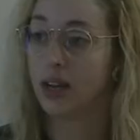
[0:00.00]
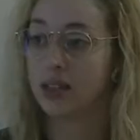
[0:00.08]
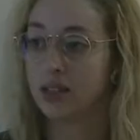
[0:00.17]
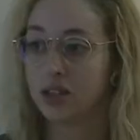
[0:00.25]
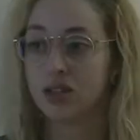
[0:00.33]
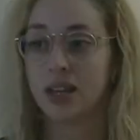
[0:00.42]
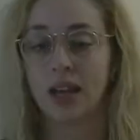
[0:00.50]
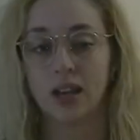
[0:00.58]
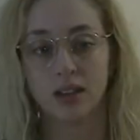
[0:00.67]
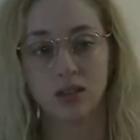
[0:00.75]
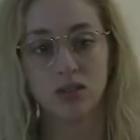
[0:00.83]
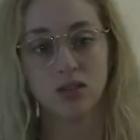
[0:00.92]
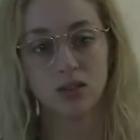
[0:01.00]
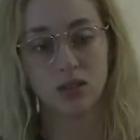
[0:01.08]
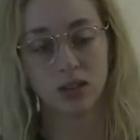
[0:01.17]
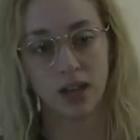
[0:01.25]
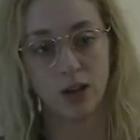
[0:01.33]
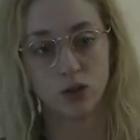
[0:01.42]
a essas terras
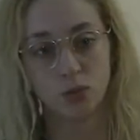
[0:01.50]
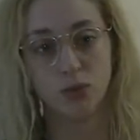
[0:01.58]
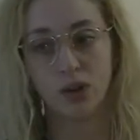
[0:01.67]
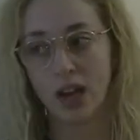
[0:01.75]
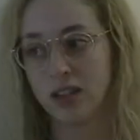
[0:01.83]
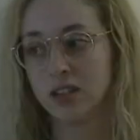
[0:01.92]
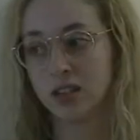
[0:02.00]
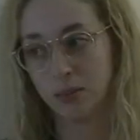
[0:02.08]
que eram exploradas,